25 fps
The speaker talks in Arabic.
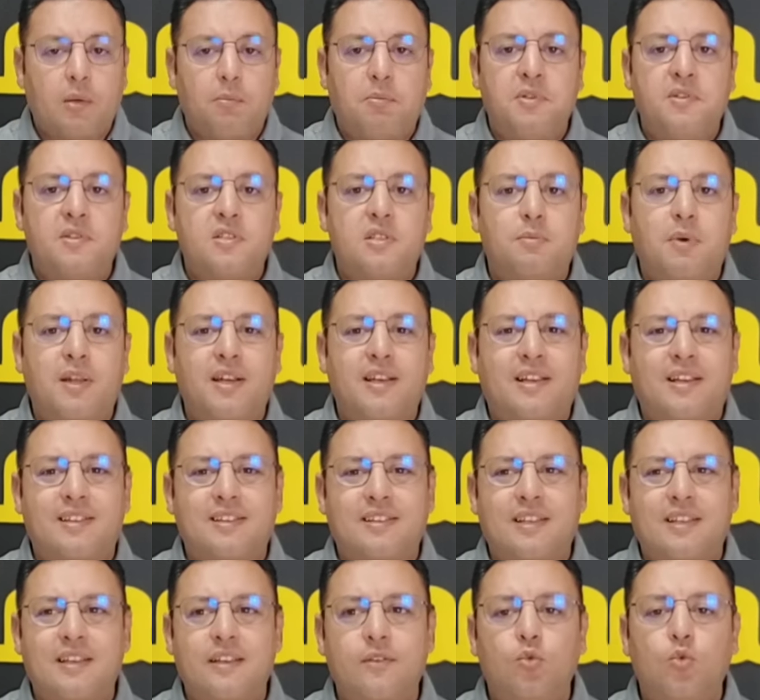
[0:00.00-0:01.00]
بالنسبه
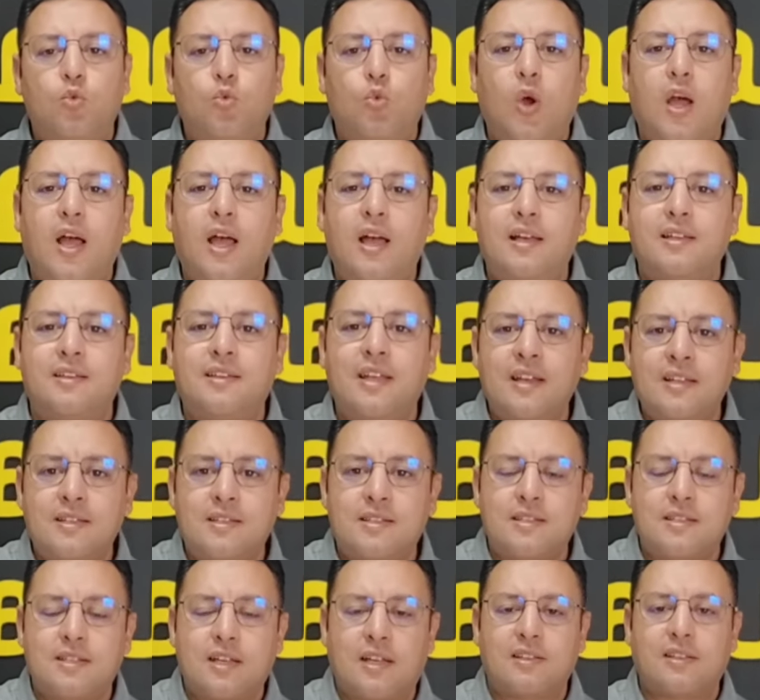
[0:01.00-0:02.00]
للكاتالان
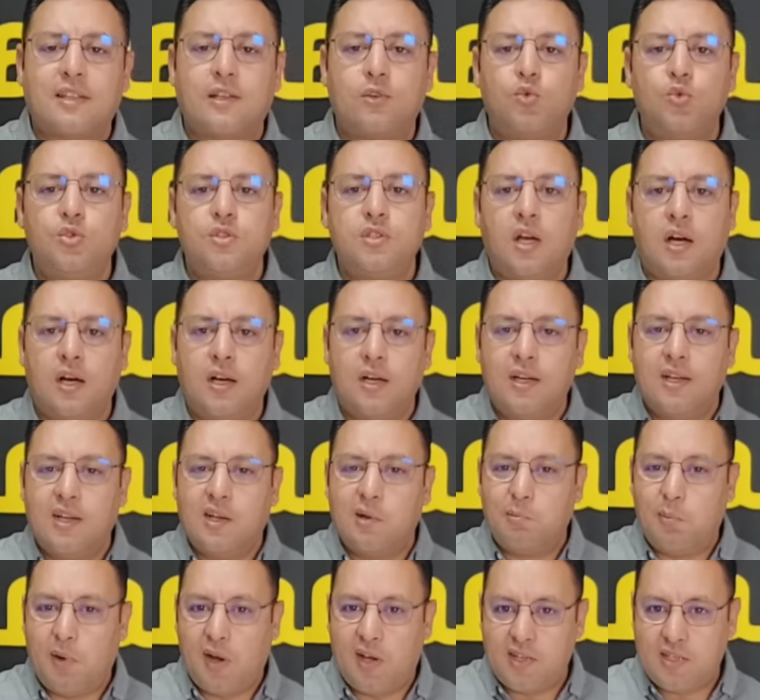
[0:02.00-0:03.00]
وحدات كاتالونيا
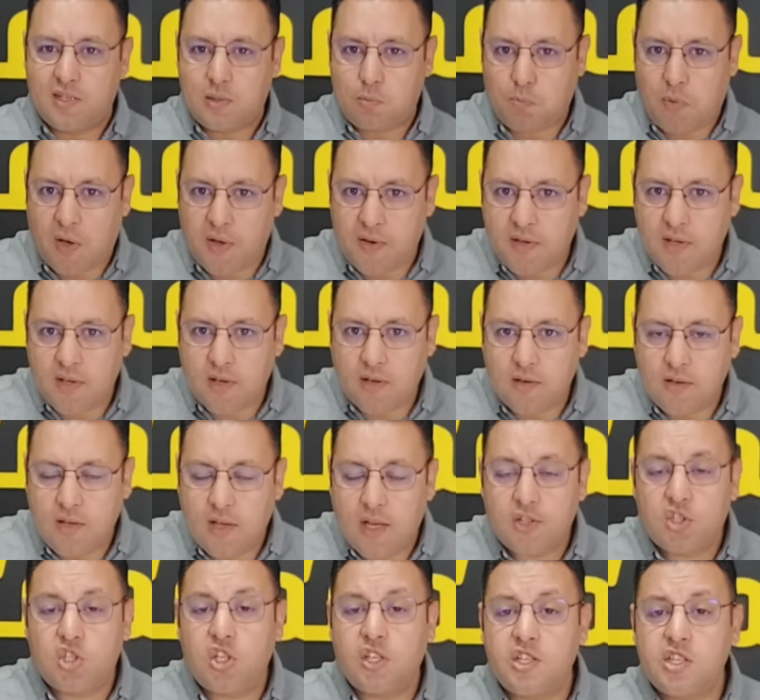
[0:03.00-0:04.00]
مع اسبانيا
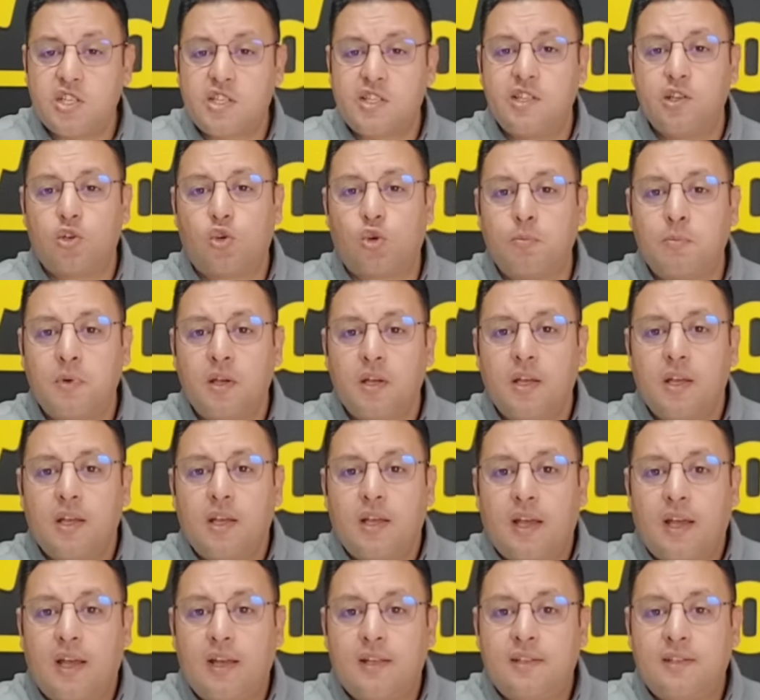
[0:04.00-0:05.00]
هادشي علاش قلت لكم
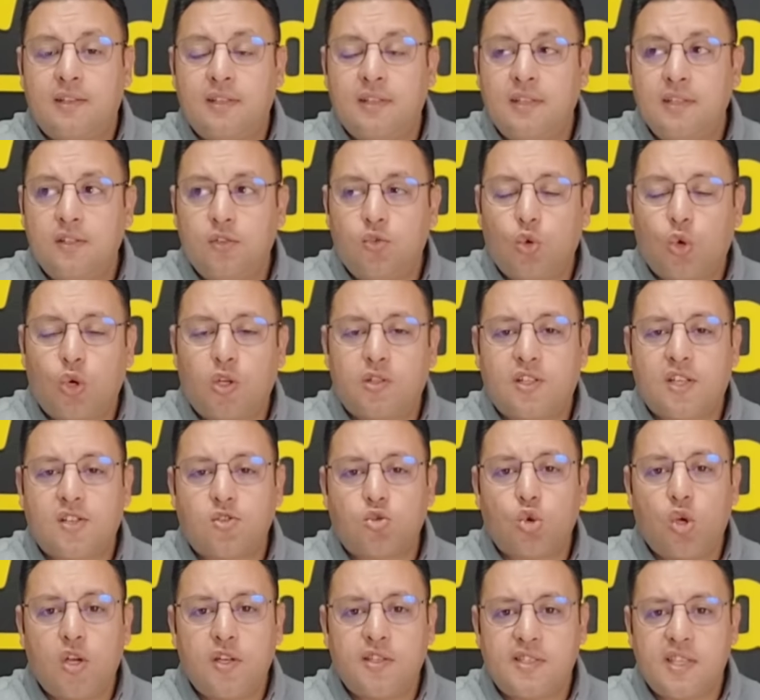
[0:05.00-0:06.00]
هذه نقطه
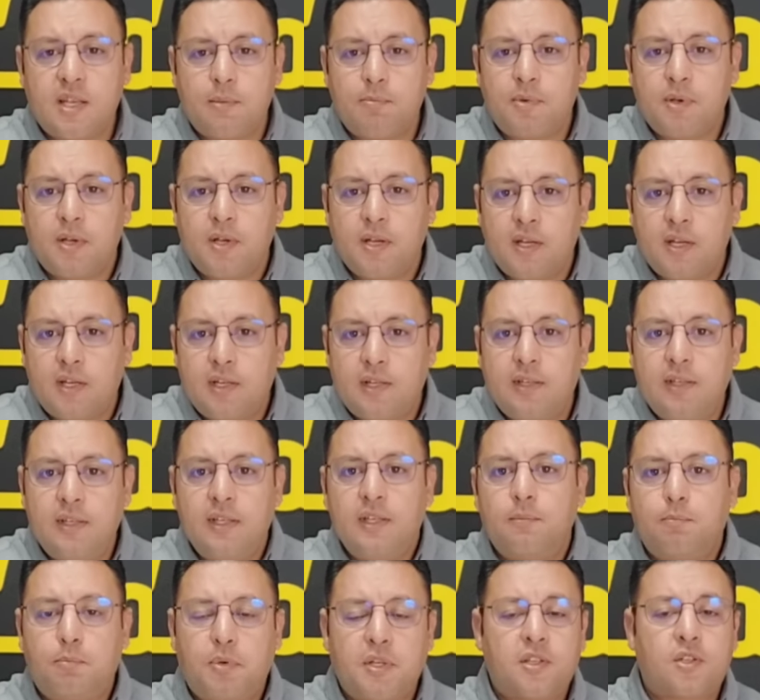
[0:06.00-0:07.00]
تحسب
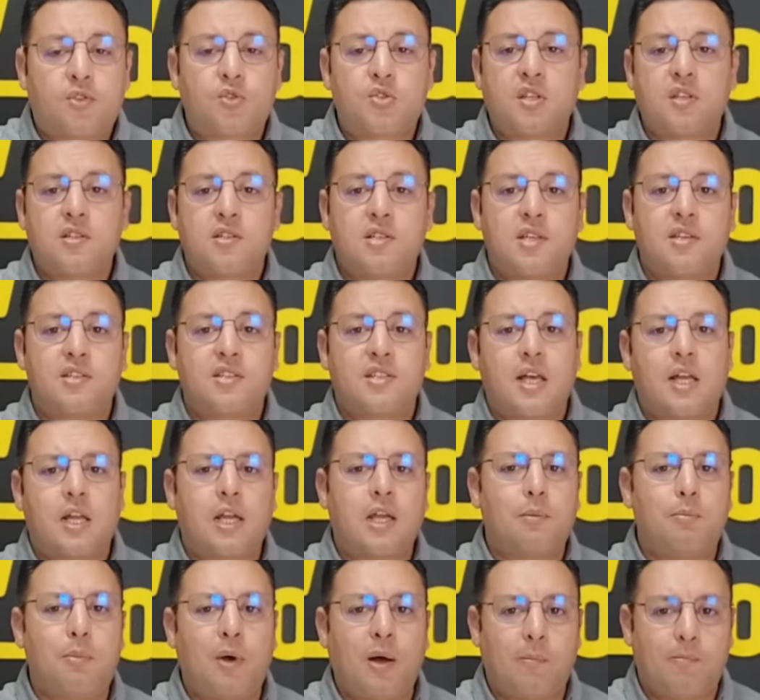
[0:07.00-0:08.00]
لبيدرو سانشيز
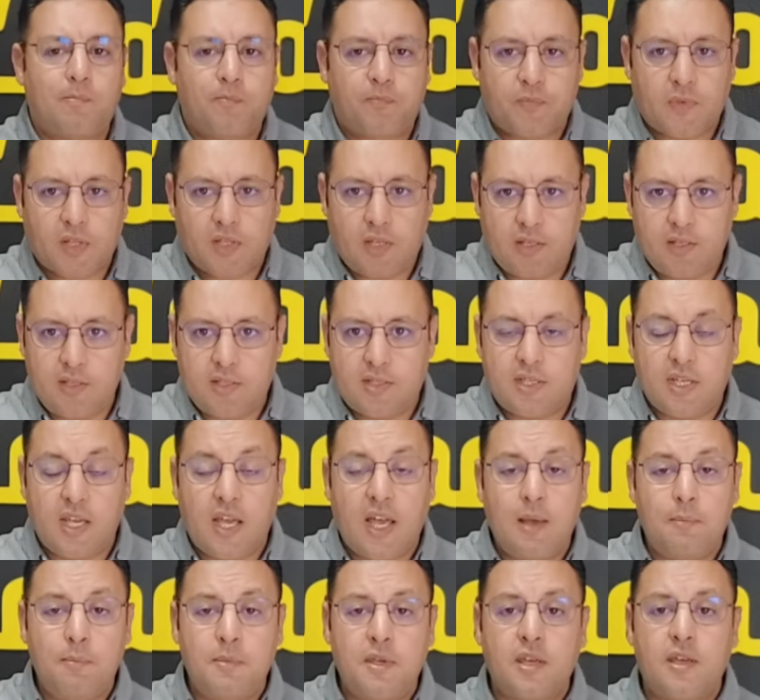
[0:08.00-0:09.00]
رغم يعني
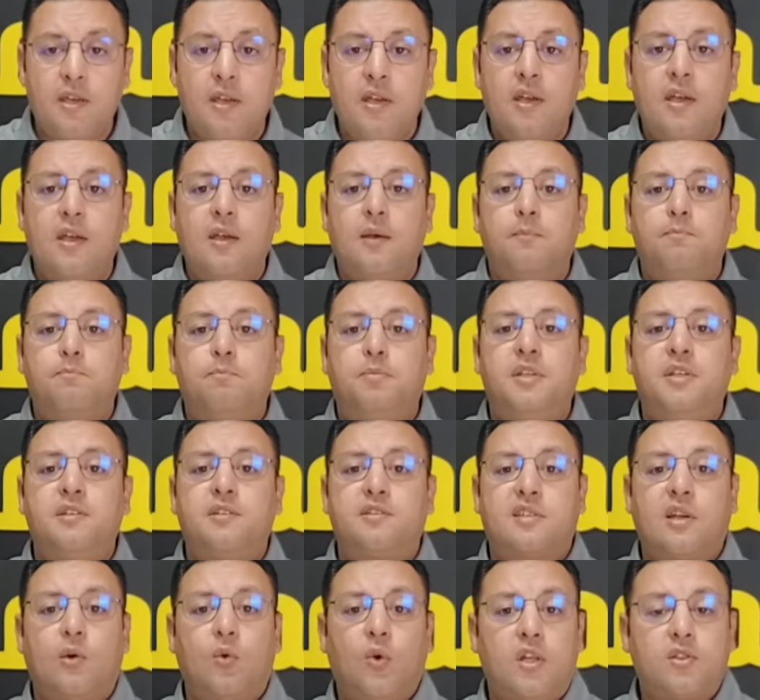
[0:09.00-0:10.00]
اتهامه
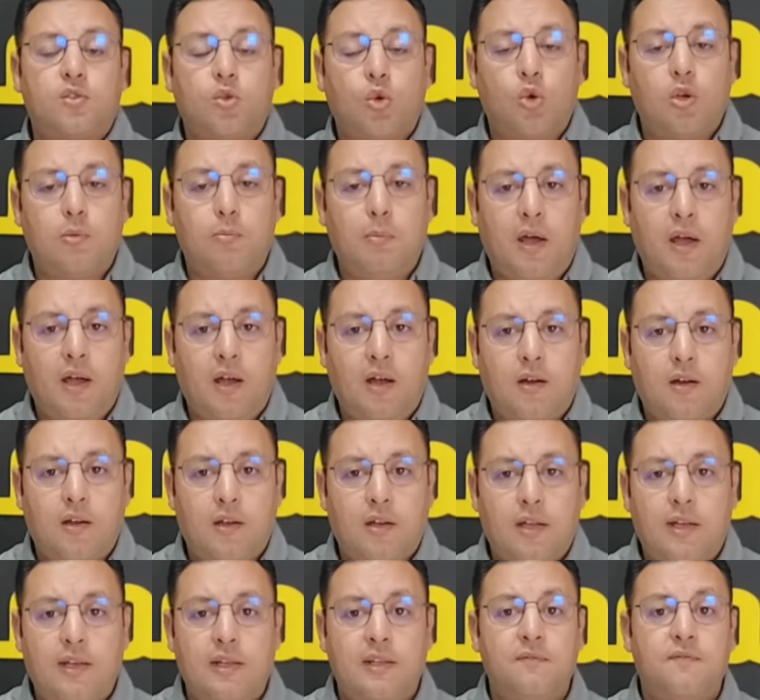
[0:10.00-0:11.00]
بالتواطؤ
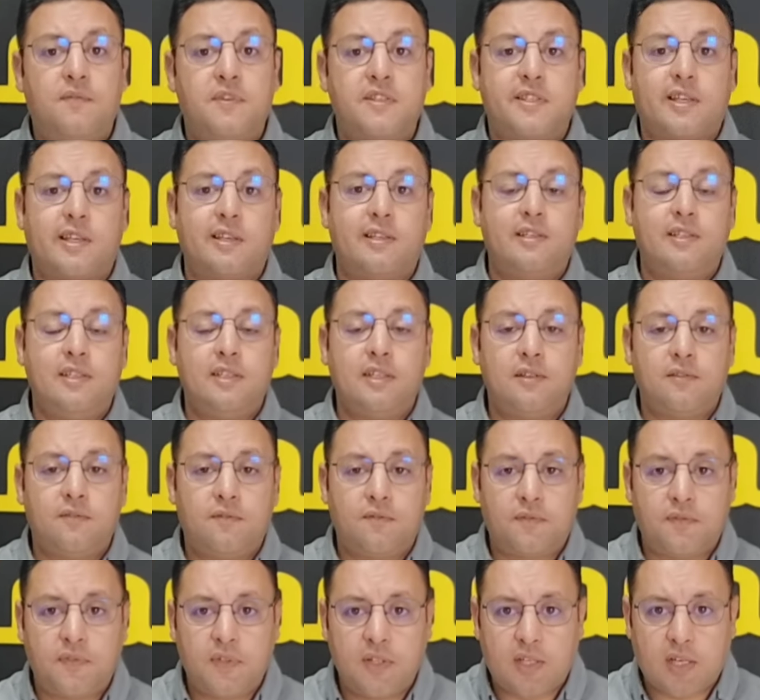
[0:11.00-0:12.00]
مع الانفصاليين
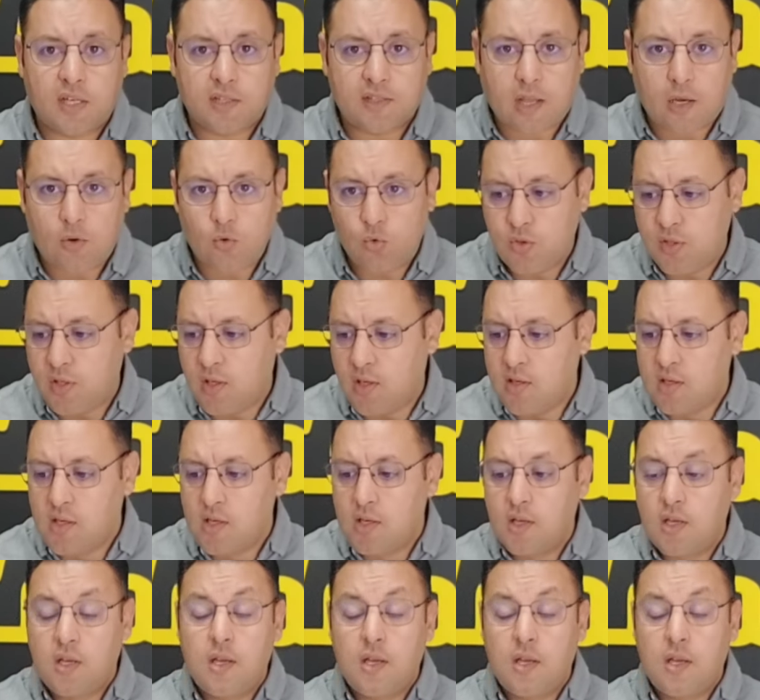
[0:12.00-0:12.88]
في كاتالونيا